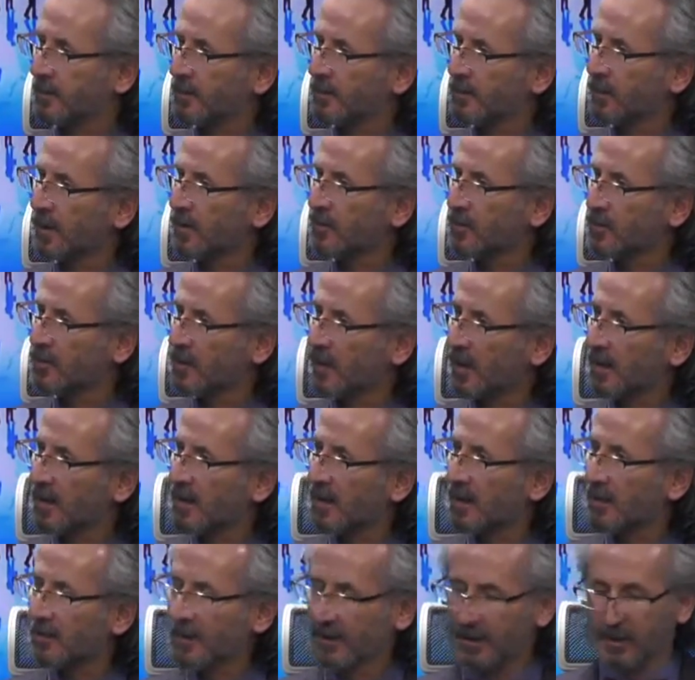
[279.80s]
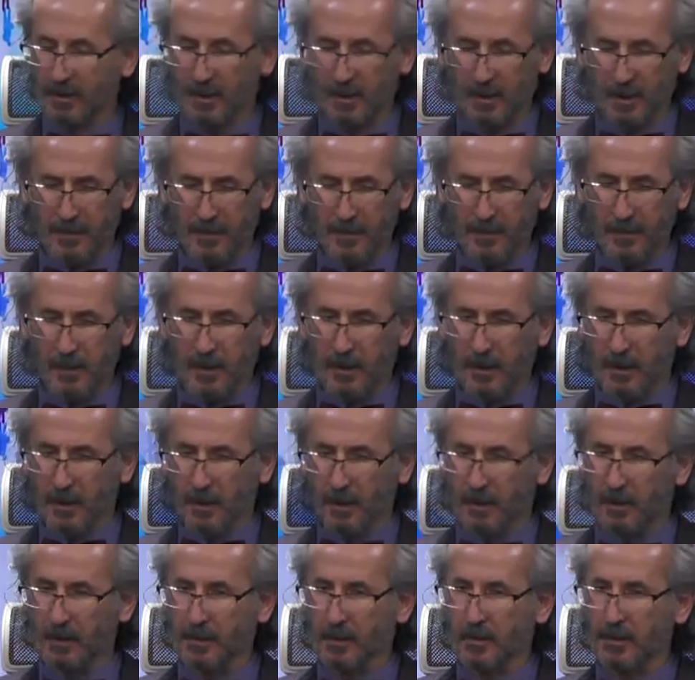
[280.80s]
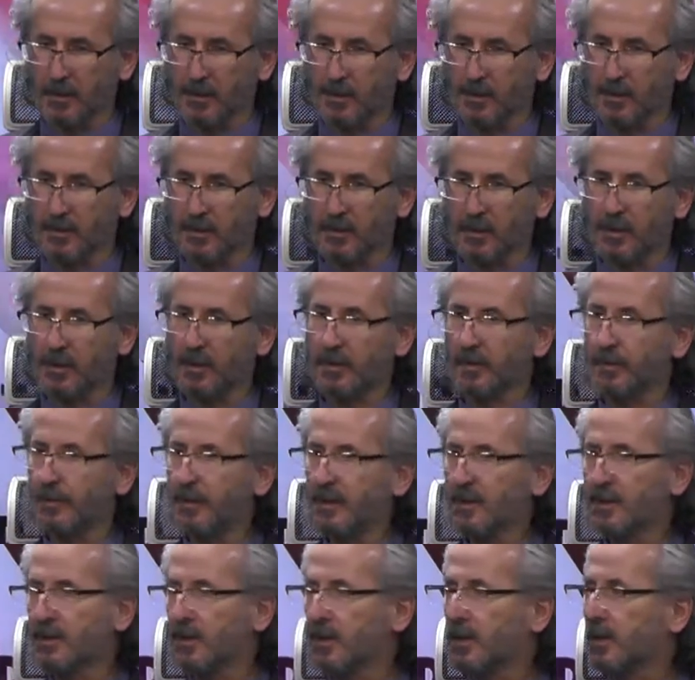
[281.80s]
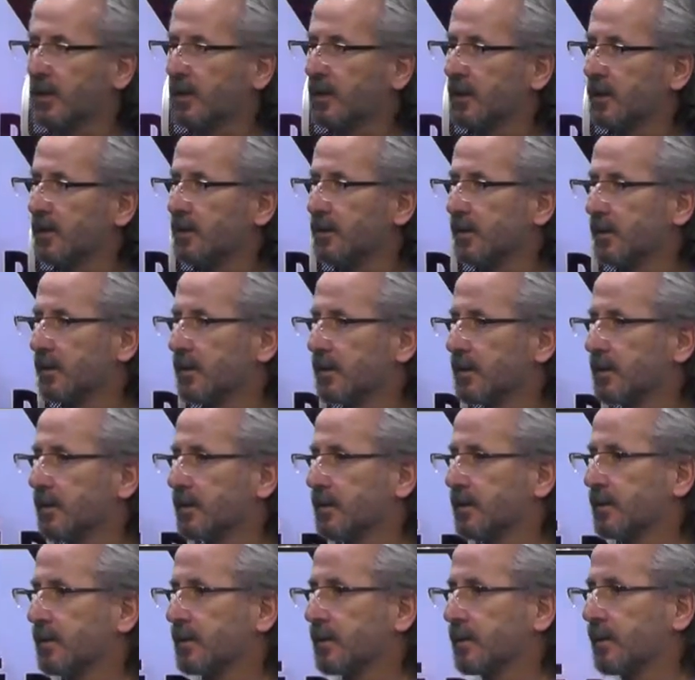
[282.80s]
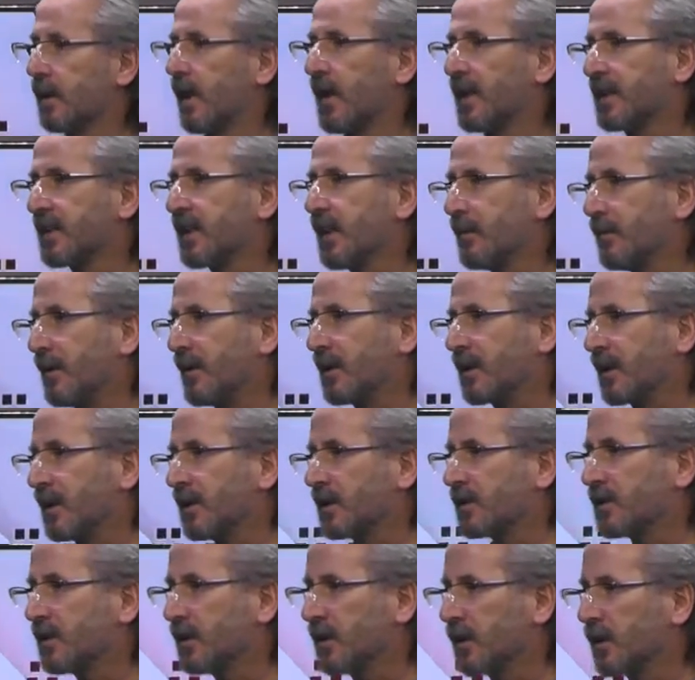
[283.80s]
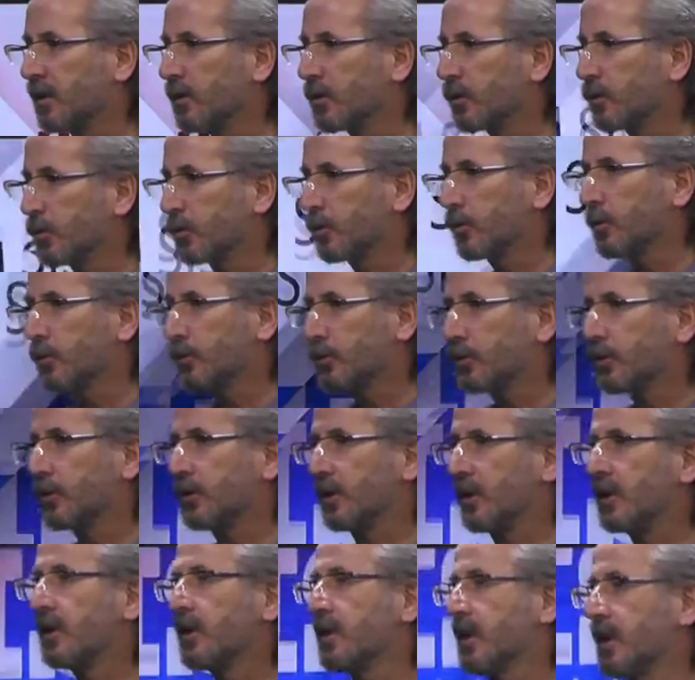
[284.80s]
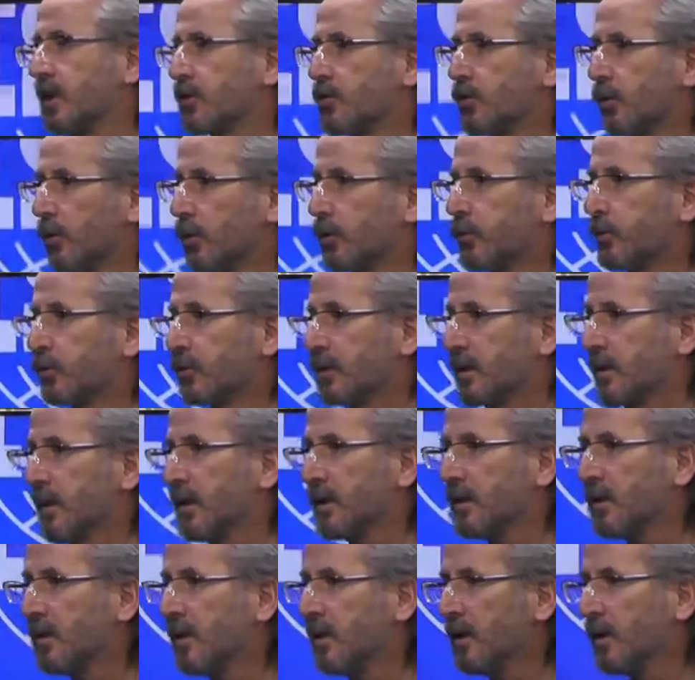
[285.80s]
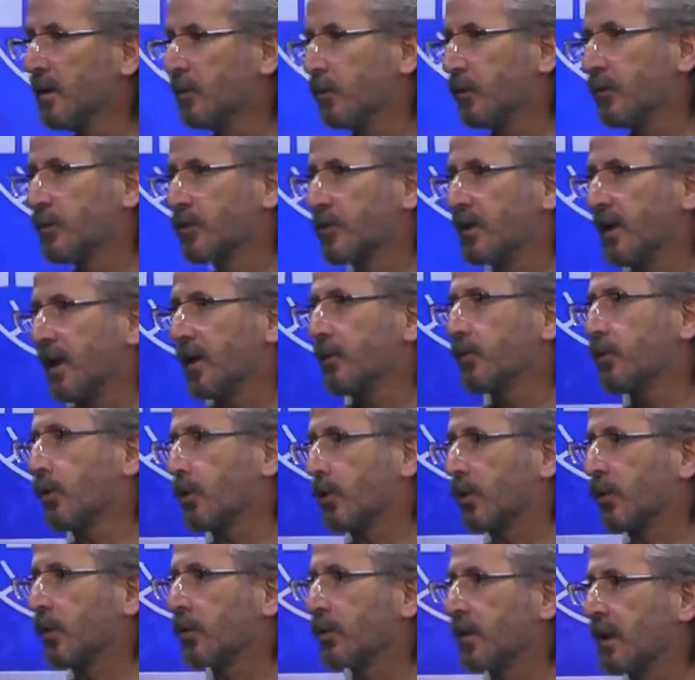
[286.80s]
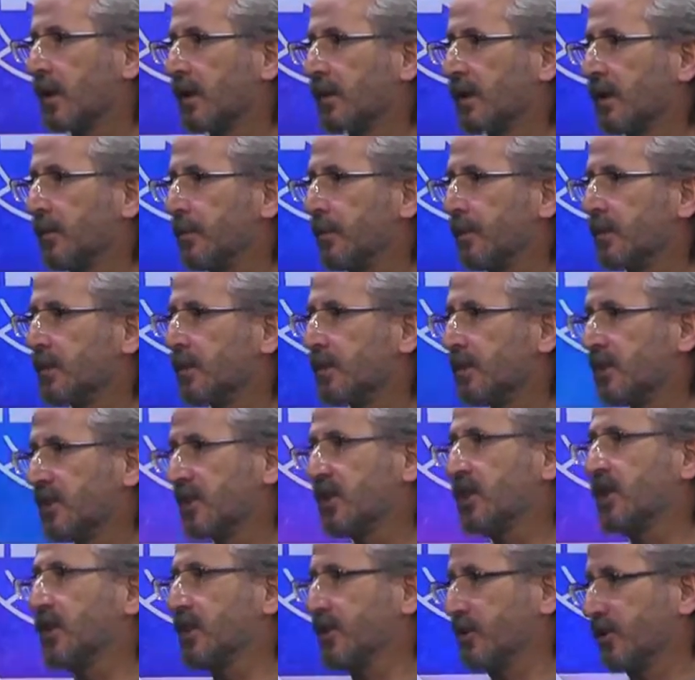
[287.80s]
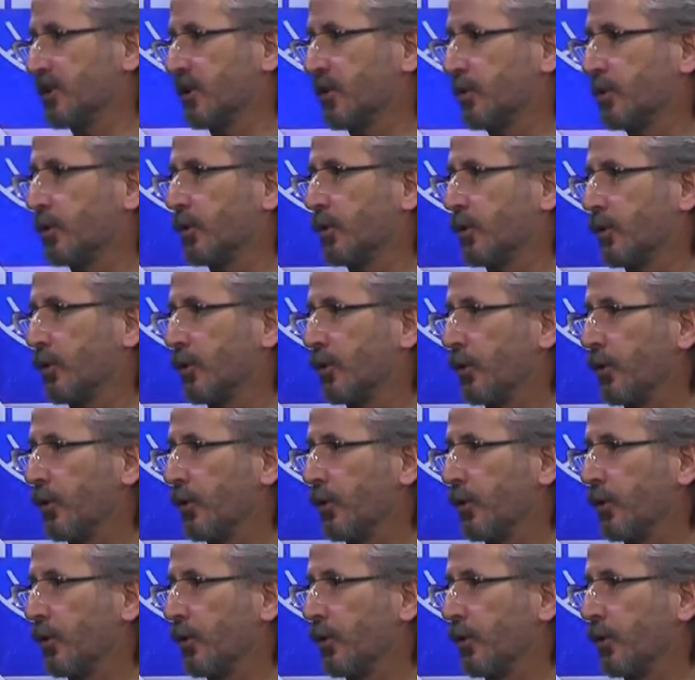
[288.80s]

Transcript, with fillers: yanlış algılamadıysam e, bir şirketin e, ARGE merkezi kuruluşu ihtiyacı olduğu zaman bunun için en doğru noktalardan birisi sizsiniz gibi görünüyor.